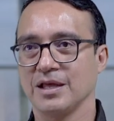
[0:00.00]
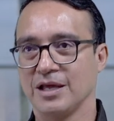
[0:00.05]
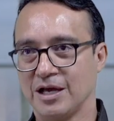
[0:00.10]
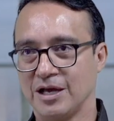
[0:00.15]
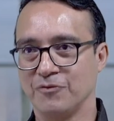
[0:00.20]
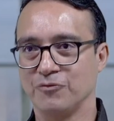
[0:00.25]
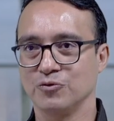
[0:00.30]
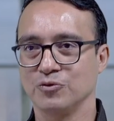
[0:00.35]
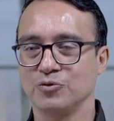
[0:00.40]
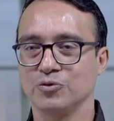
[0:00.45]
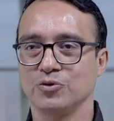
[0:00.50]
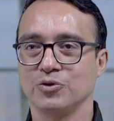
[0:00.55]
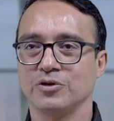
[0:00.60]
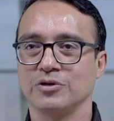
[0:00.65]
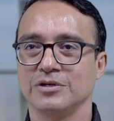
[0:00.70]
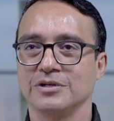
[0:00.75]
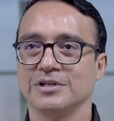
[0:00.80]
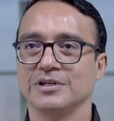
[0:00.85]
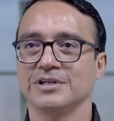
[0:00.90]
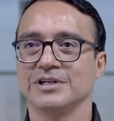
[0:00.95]
a
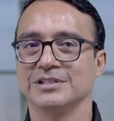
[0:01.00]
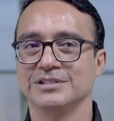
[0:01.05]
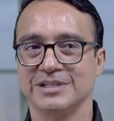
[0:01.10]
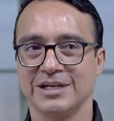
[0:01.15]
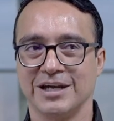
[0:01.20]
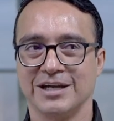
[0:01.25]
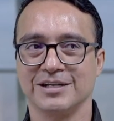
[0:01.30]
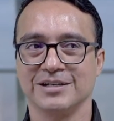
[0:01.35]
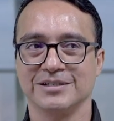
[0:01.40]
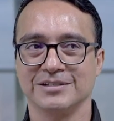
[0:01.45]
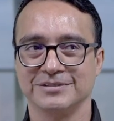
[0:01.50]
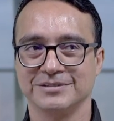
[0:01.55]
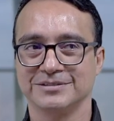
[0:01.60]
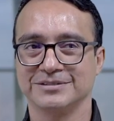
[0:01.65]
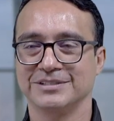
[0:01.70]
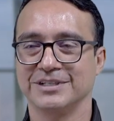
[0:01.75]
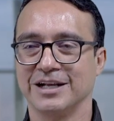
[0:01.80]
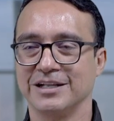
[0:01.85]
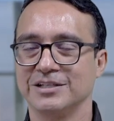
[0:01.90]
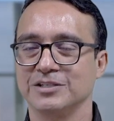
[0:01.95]
futuro y que sean
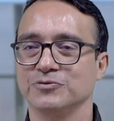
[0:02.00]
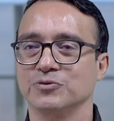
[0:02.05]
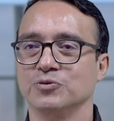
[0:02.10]
grandes